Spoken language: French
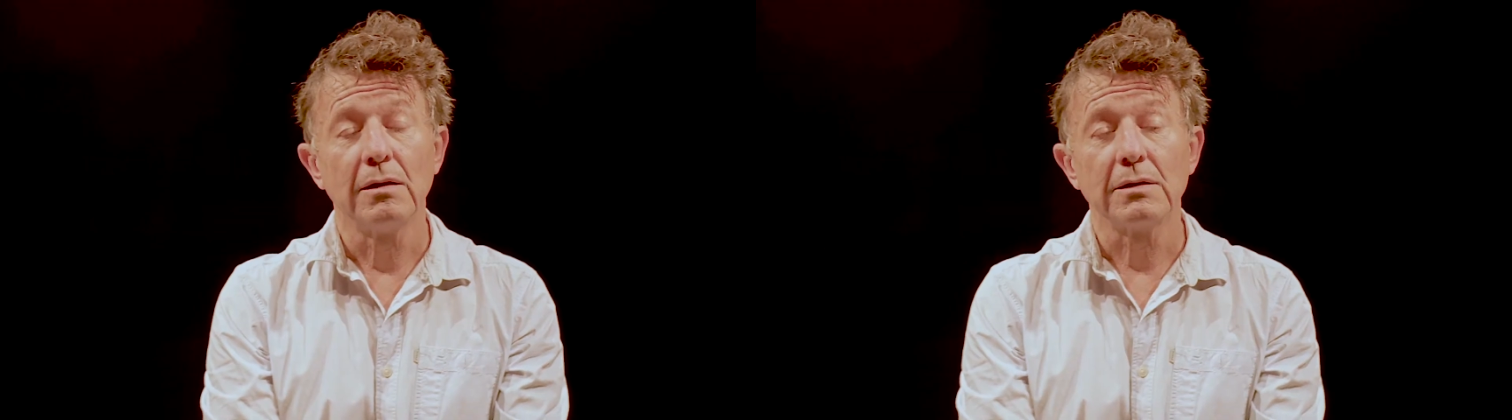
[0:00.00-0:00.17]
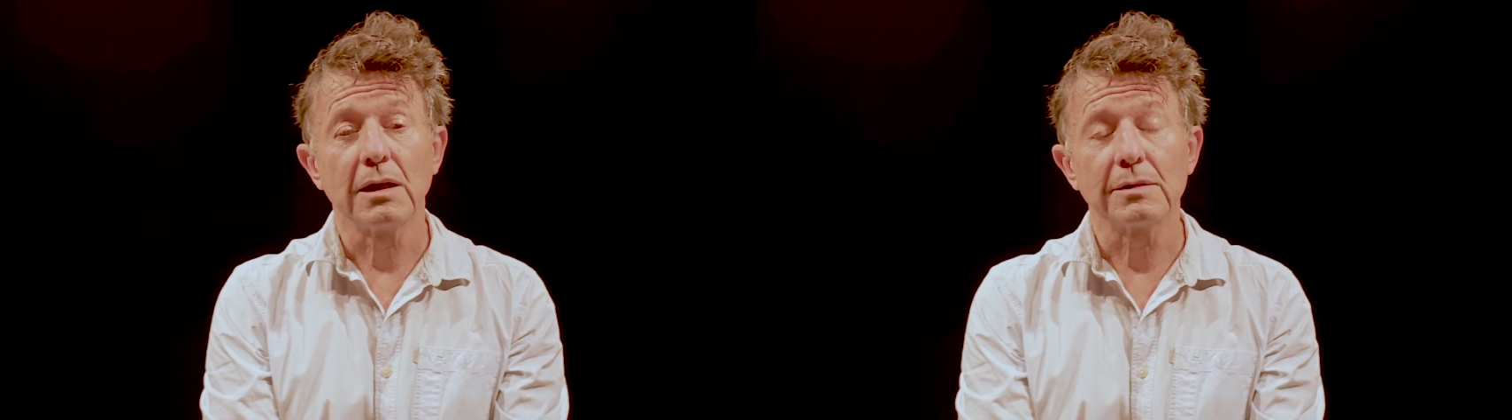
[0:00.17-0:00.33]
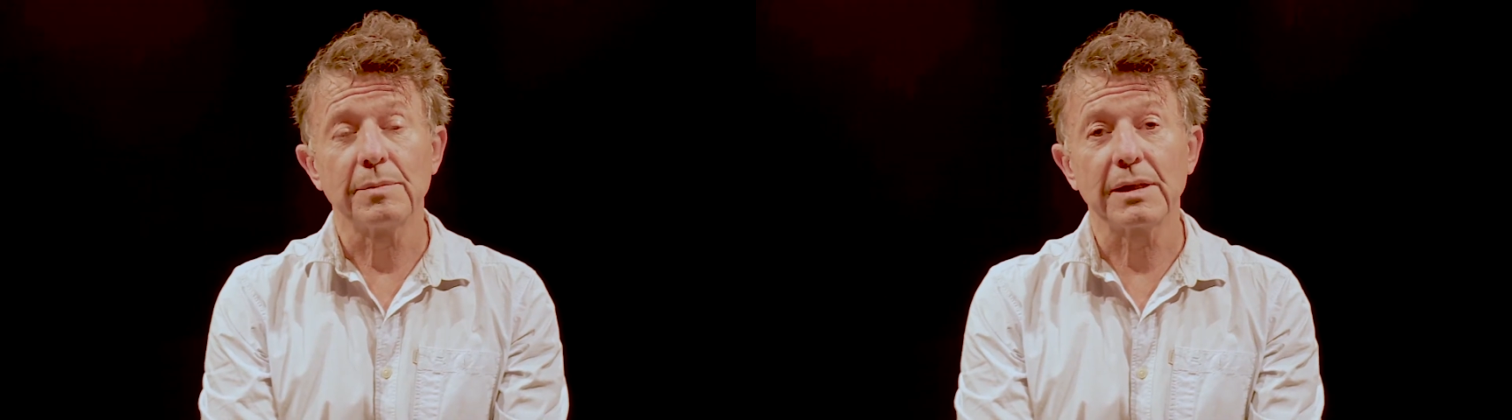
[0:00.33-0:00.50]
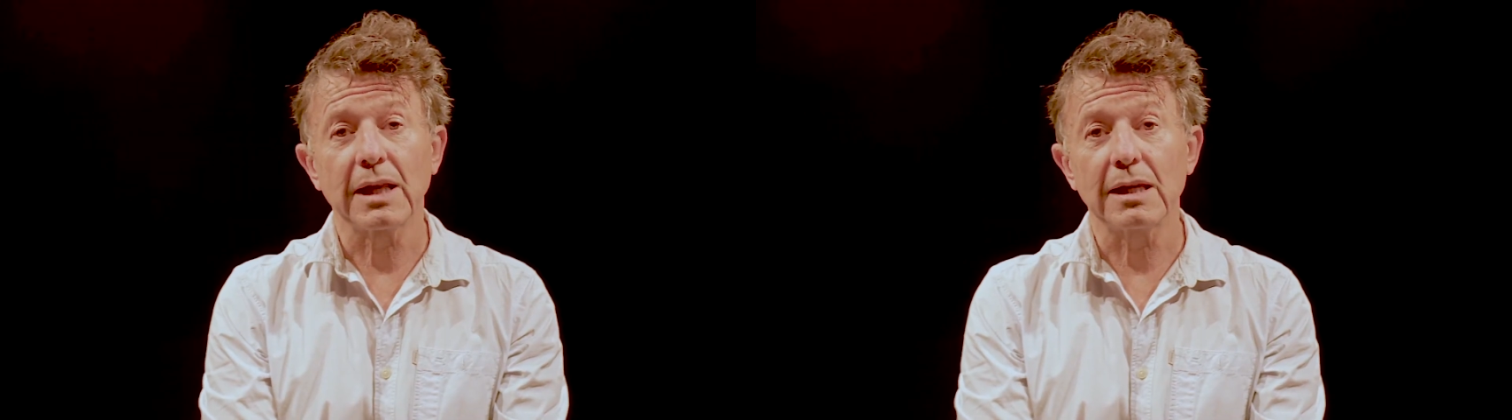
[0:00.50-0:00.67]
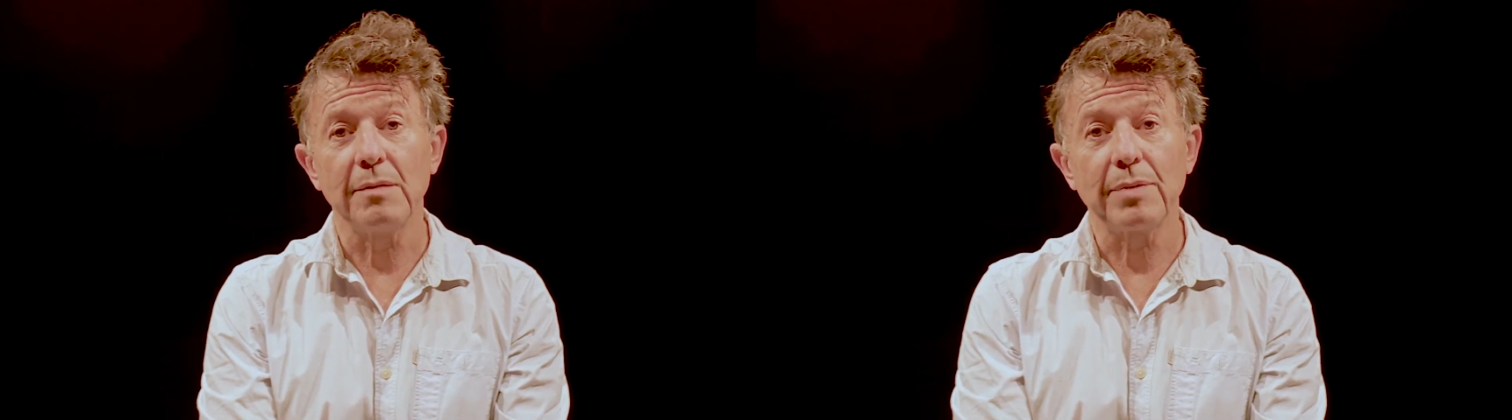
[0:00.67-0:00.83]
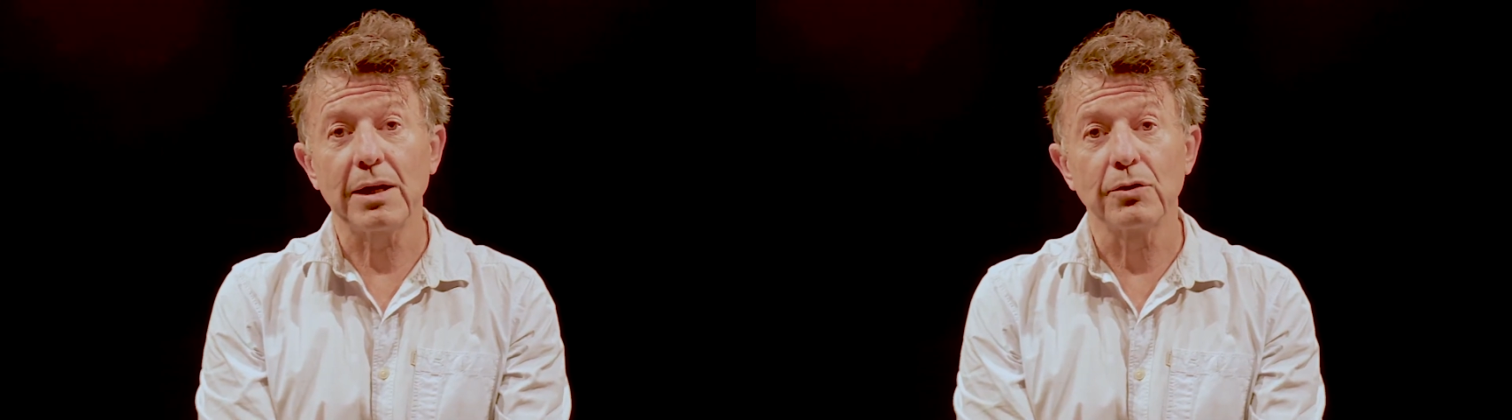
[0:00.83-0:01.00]
Un spectacle qui
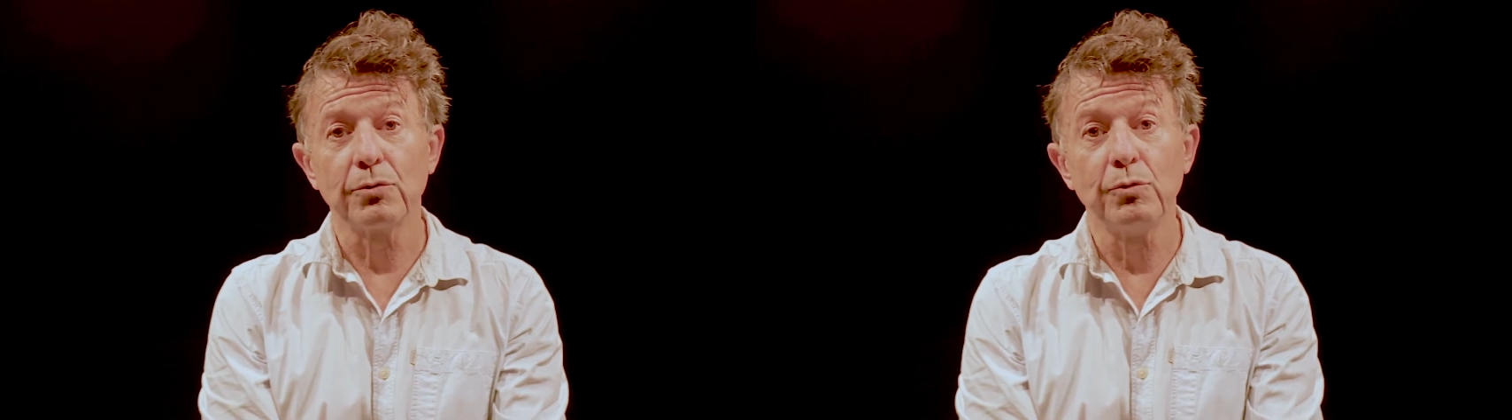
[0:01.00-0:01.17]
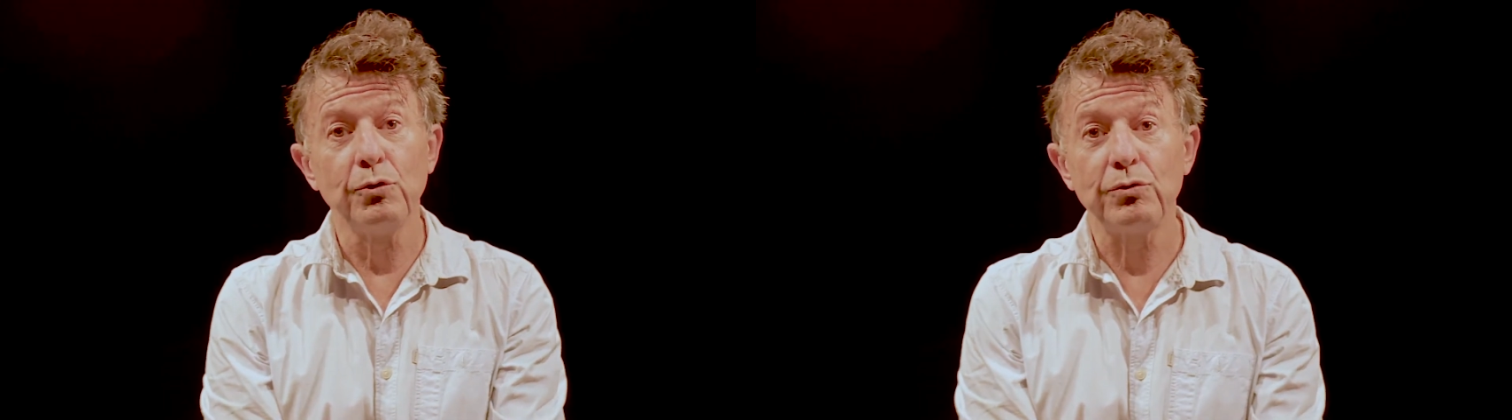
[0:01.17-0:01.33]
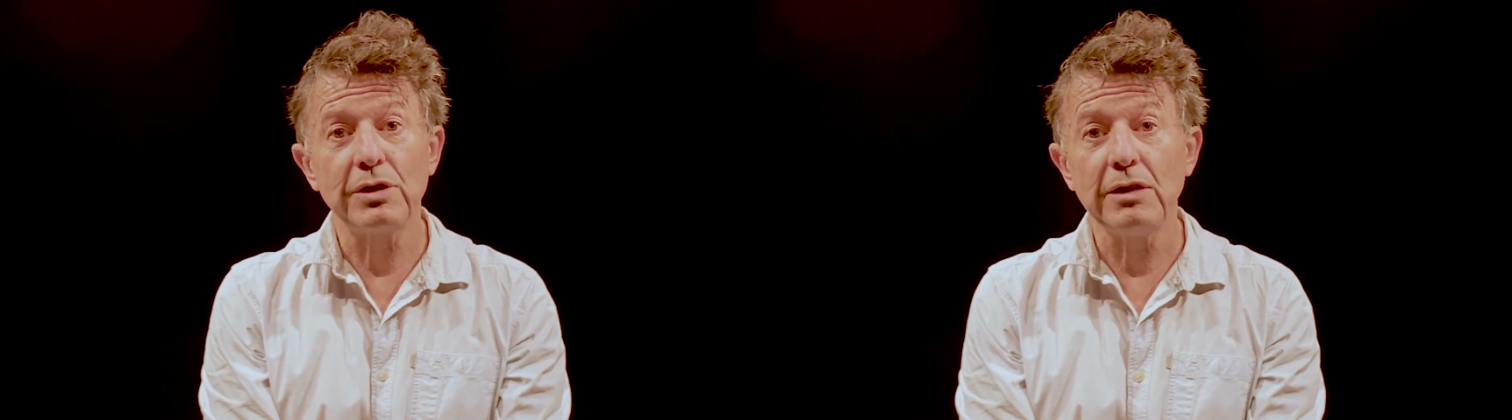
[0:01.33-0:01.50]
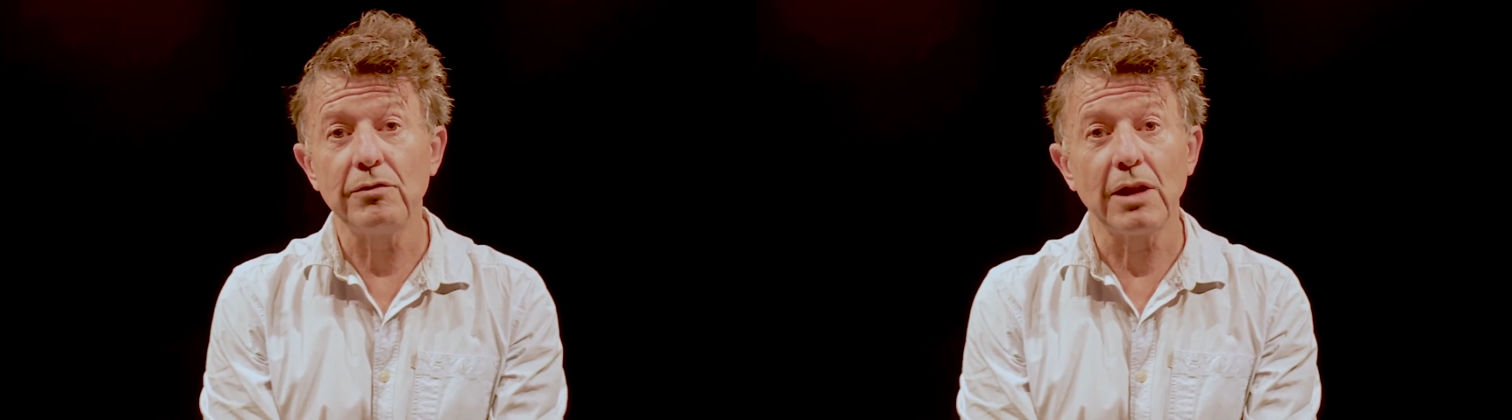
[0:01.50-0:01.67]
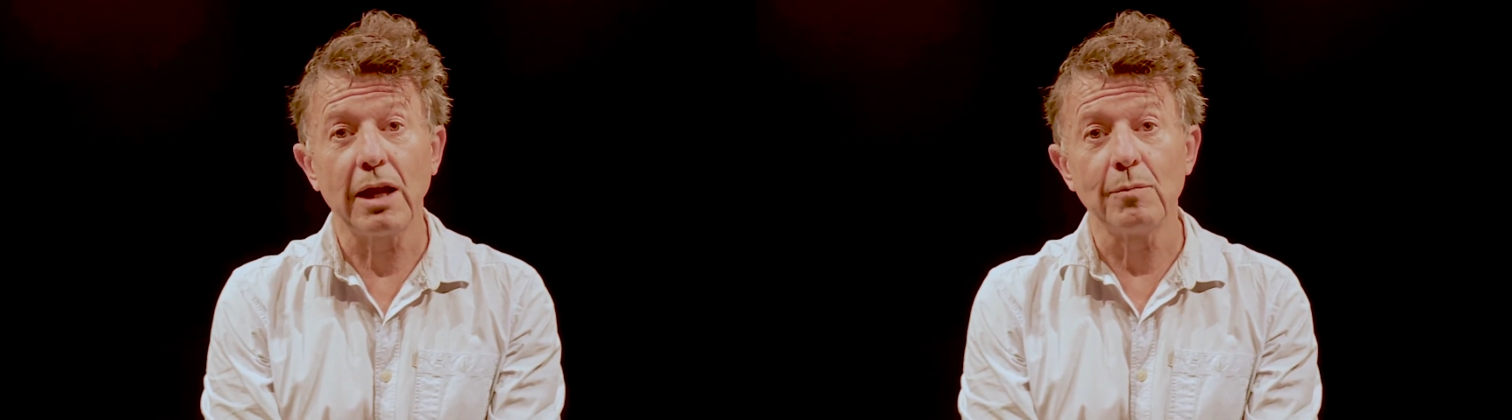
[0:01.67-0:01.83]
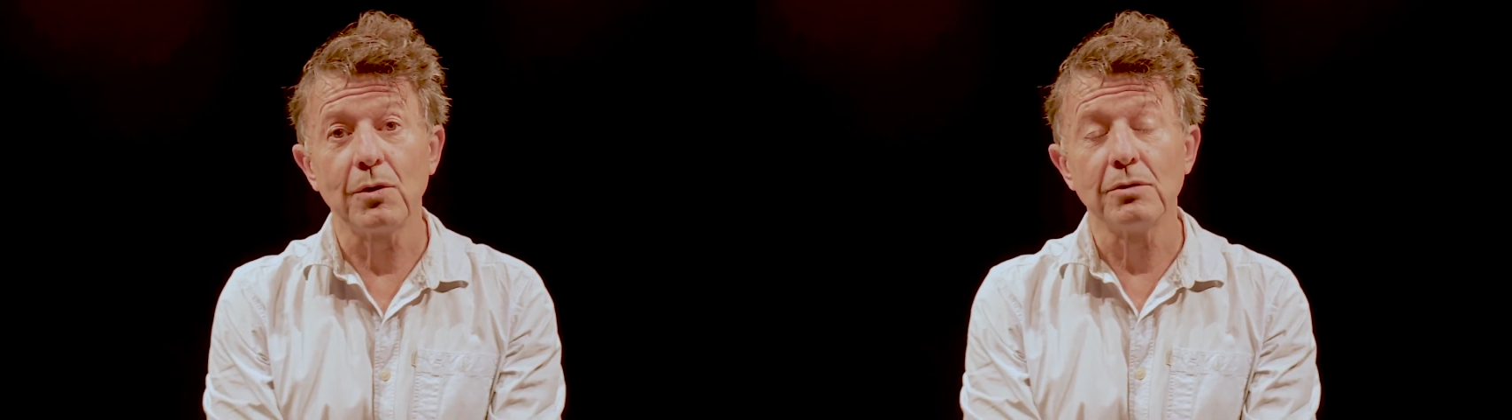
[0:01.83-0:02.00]
parle de mon outil
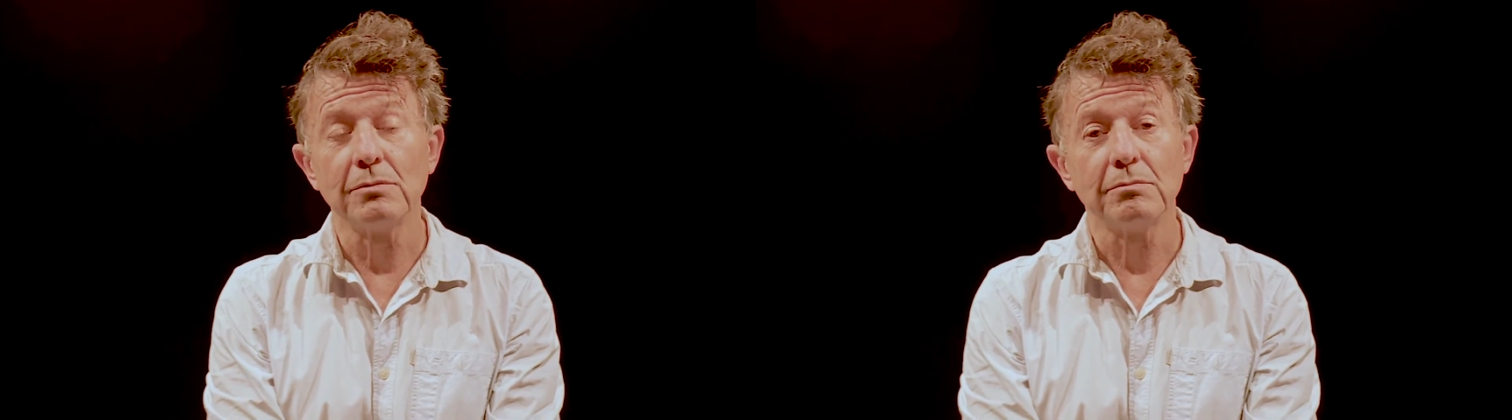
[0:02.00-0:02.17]
finalement.